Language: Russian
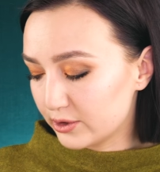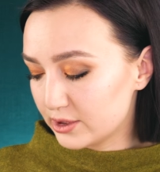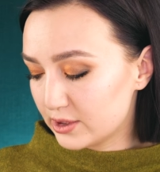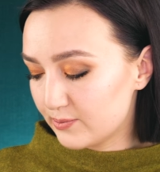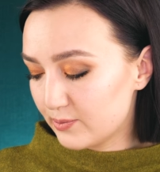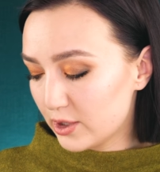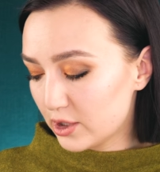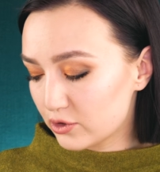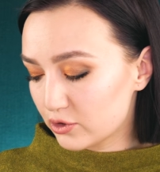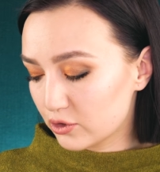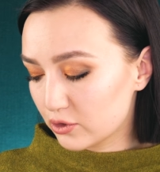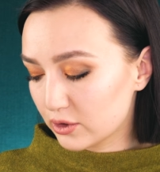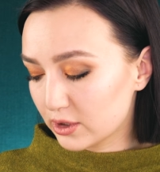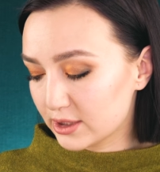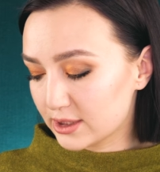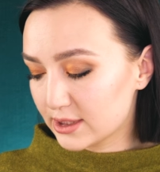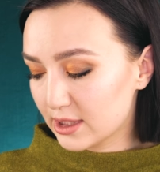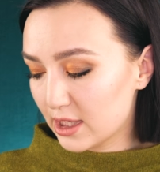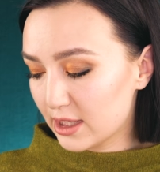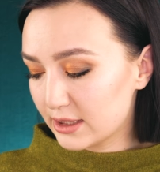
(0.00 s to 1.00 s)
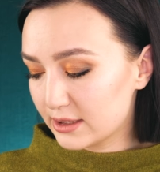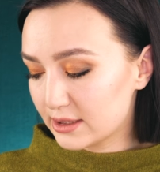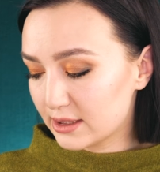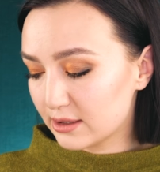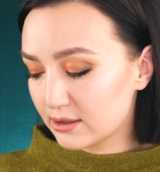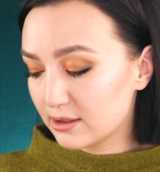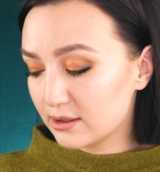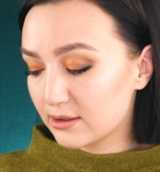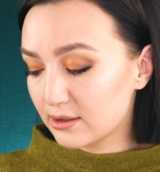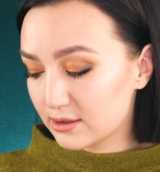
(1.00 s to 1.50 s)
Теперь, что касается
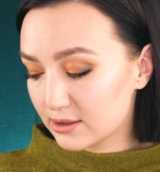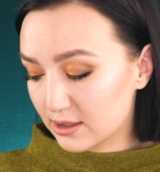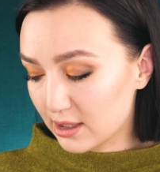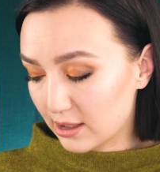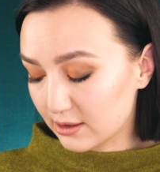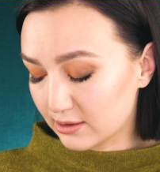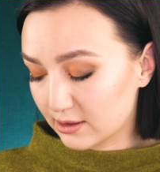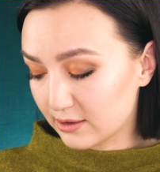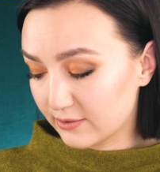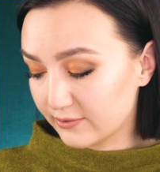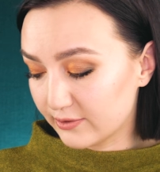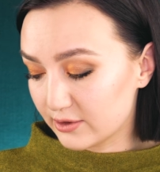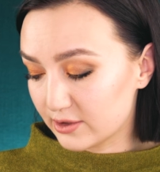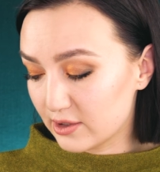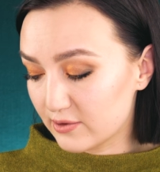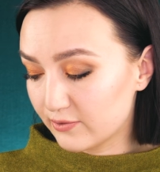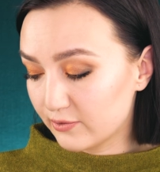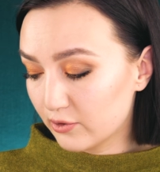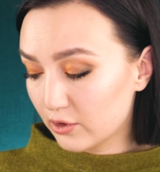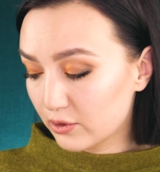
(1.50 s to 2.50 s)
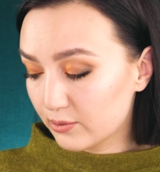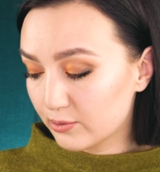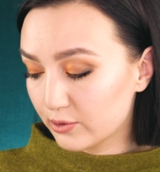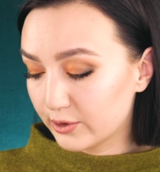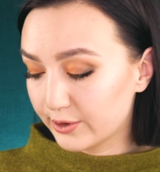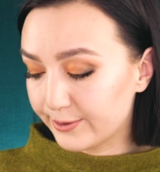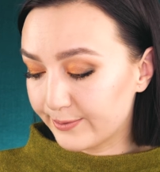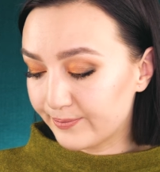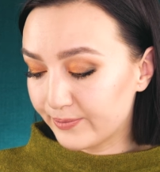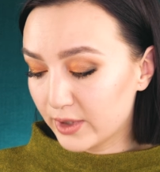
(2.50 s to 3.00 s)
недостатков этой
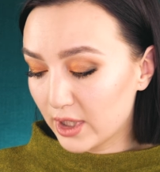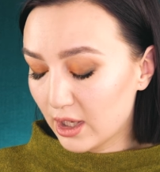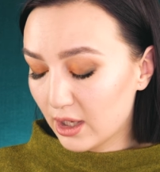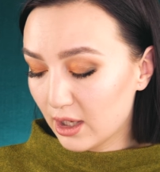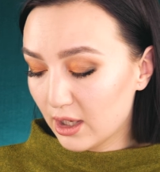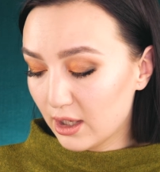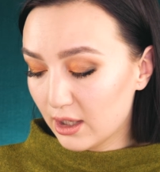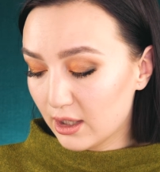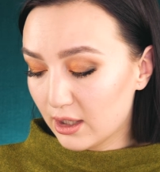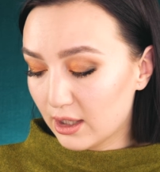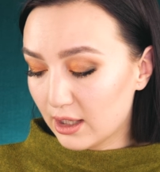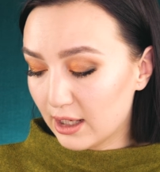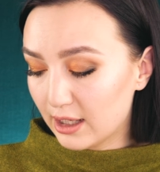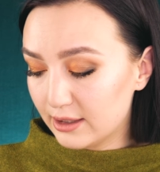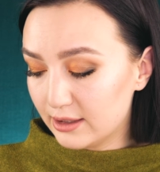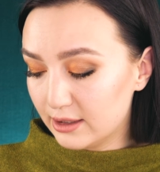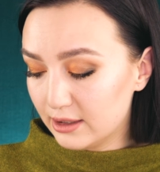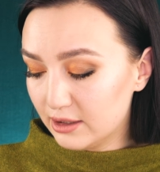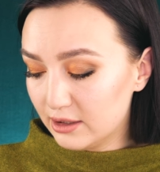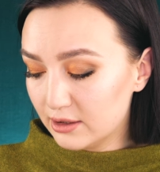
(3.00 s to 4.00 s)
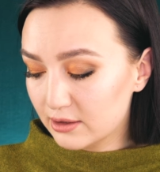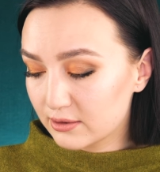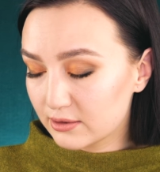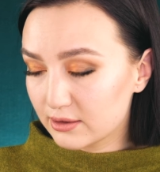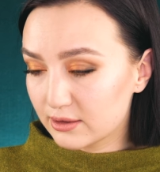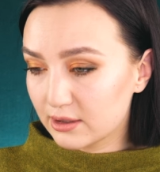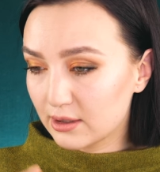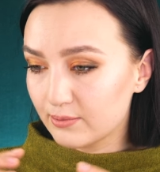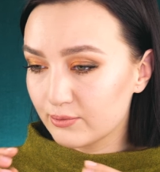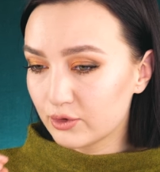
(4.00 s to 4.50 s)
формулы, они
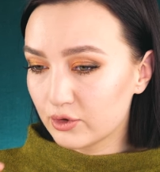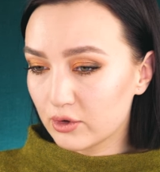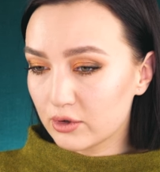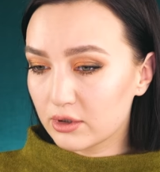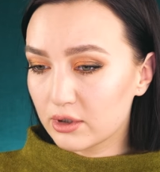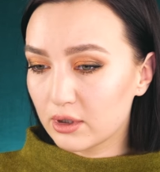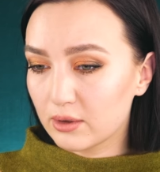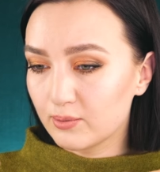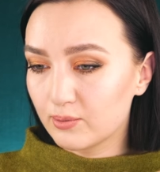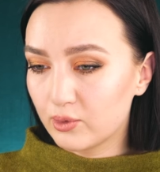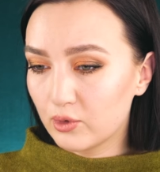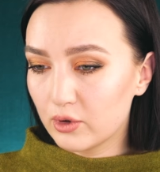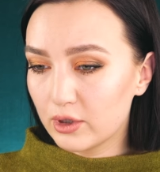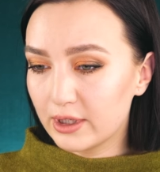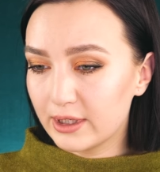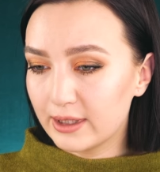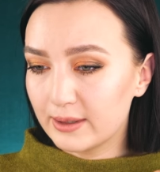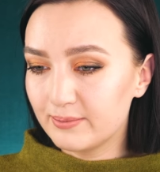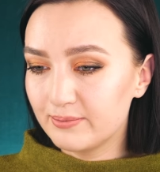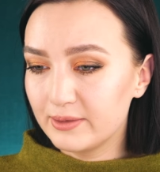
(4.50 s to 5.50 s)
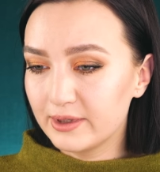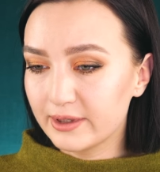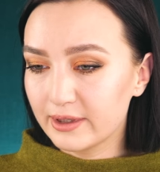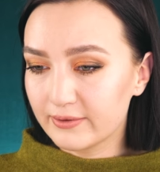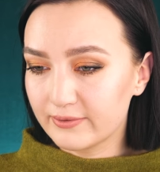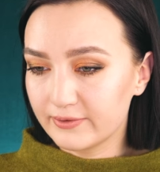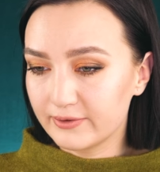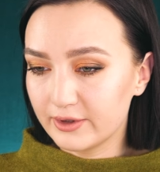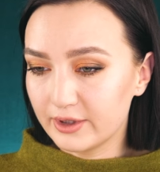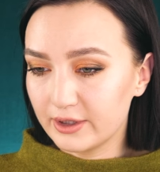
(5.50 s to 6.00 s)
намного более
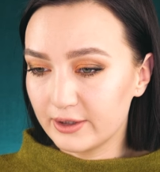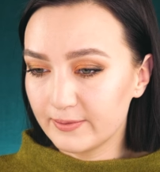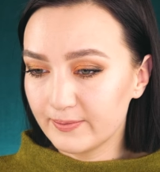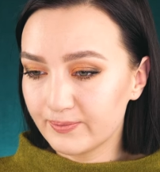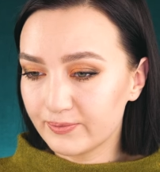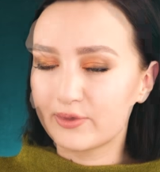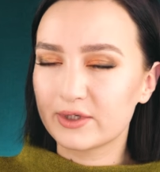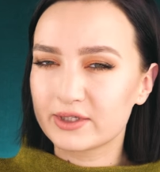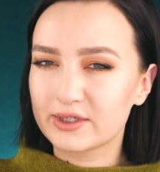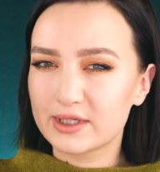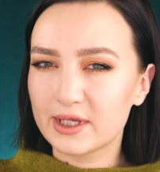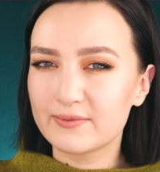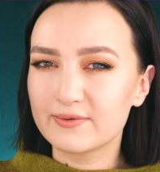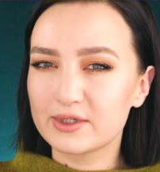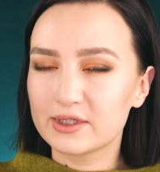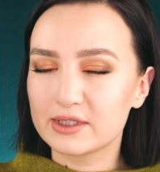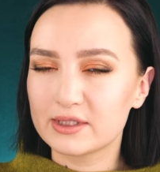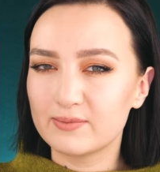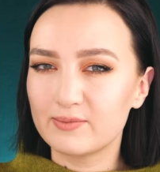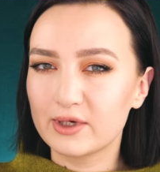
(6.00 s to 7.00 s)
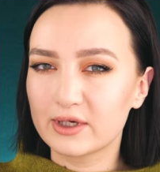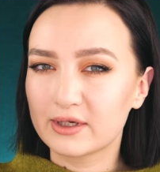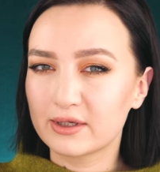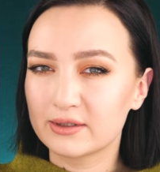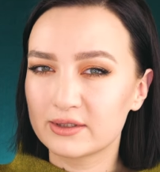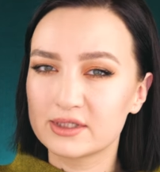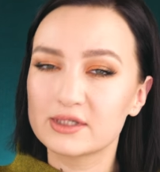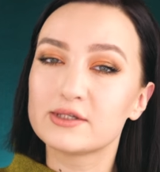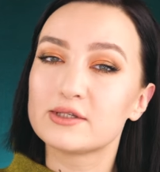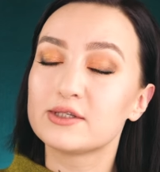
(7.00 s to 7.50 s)
меловые. Представьте себе
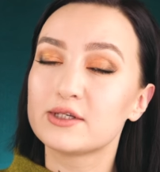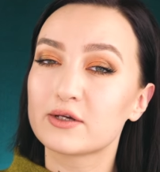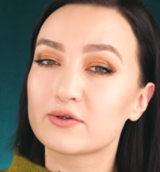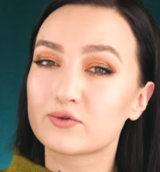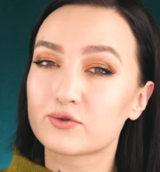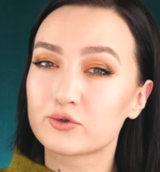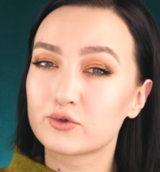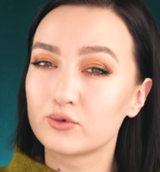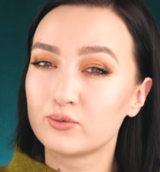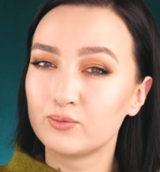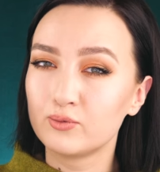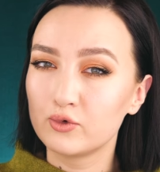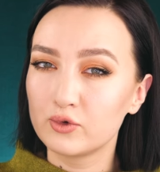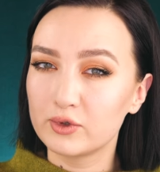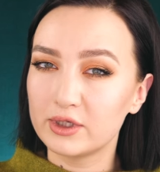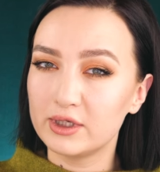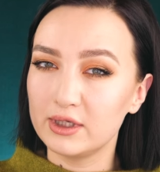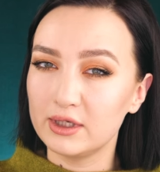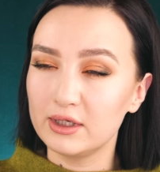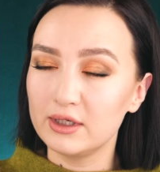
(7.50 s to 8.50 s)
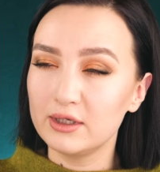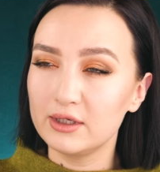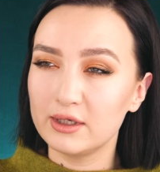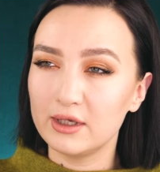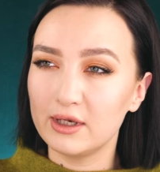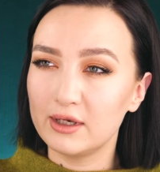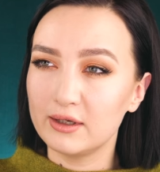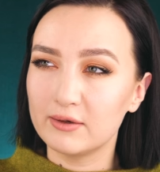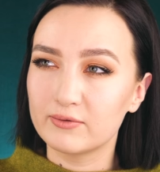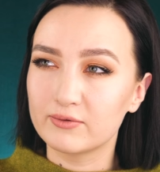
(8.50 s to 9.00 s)
консистенцию муки
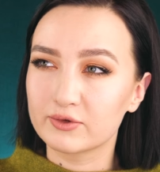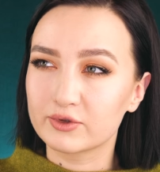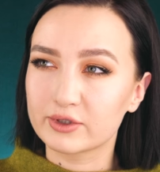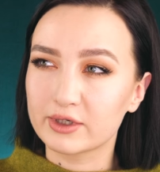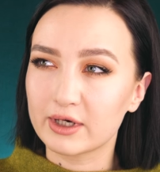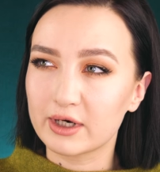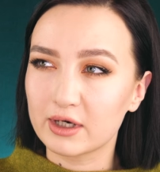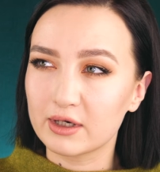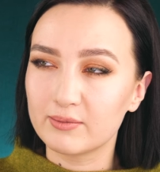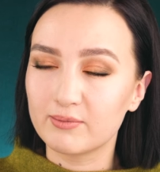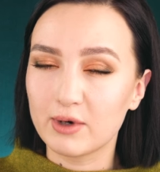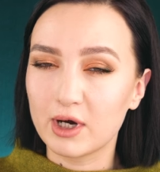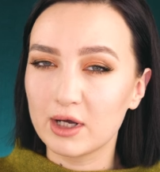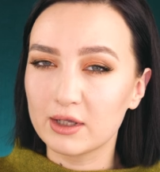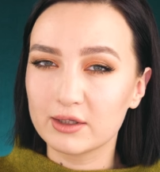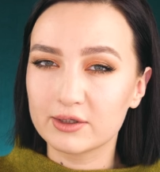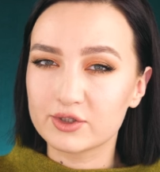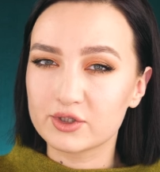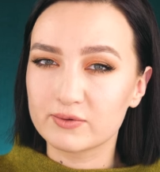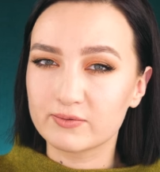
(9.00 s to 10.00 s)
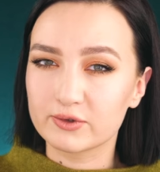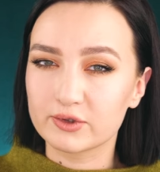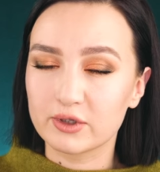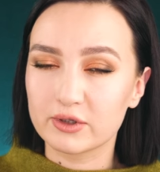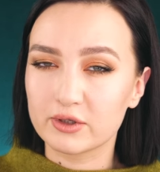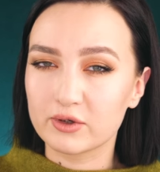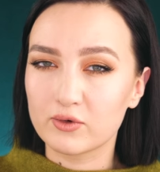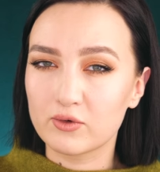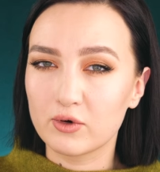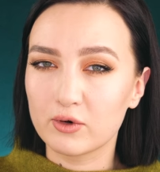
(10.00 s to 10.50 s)
или вот крахмала, чего-то
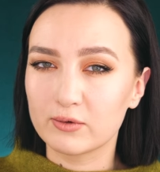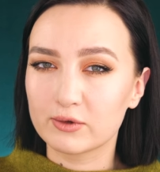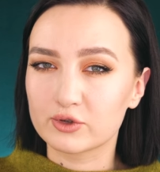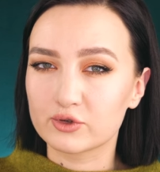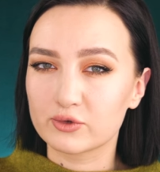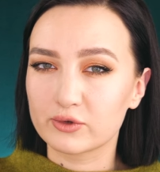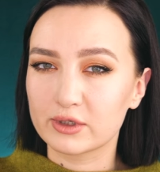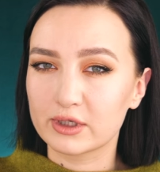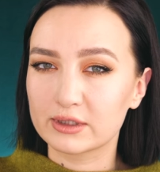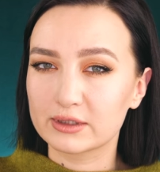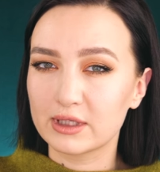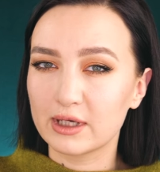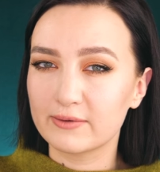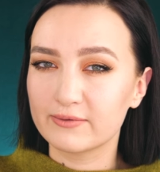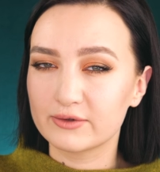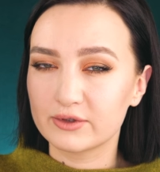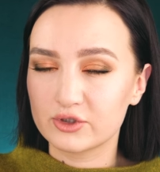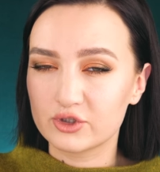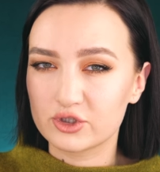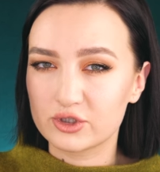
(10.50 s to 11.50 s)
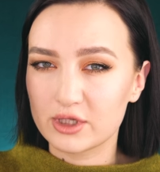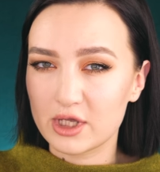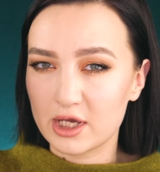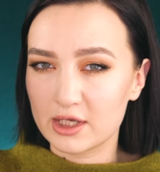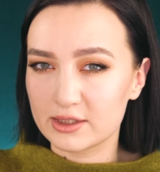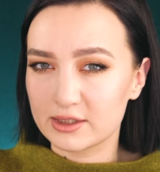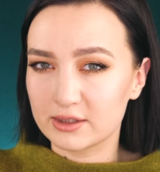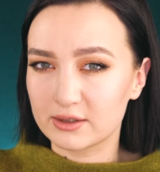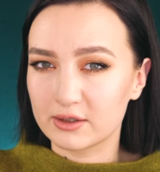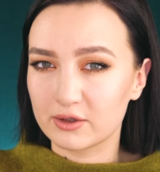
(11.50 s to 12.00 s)
такого, что когда вы
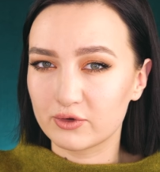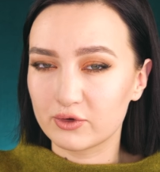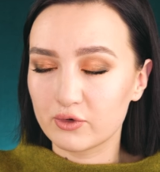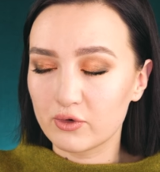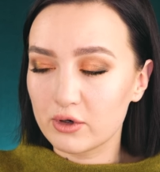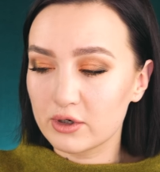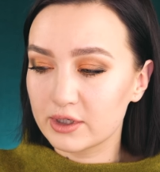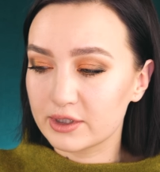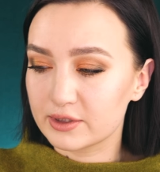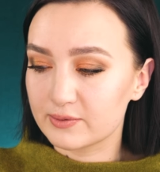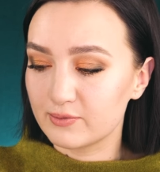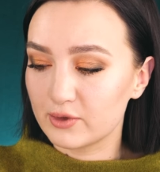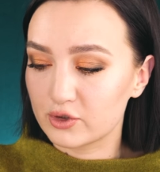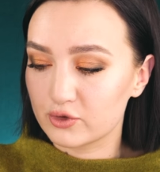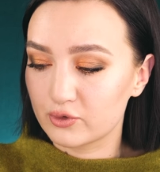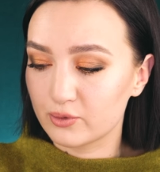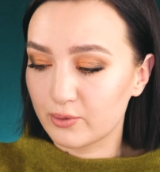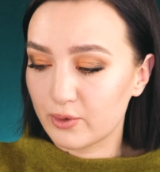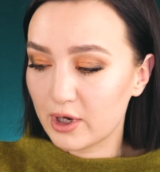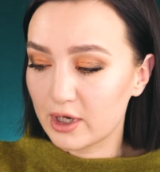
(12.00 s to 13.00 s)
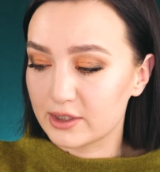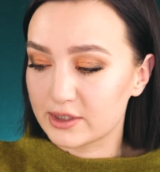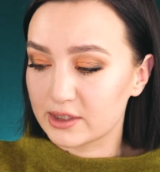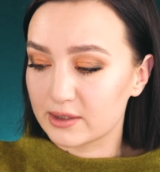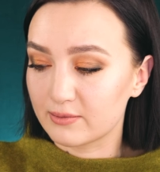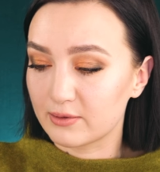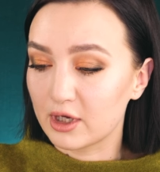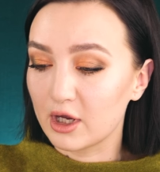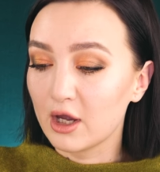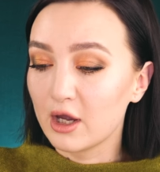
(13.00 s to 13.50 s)
начинаете это трогать между
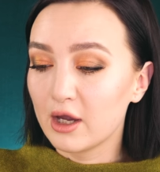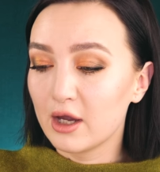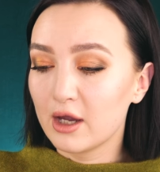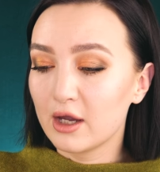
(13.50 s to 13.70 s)
пальцами,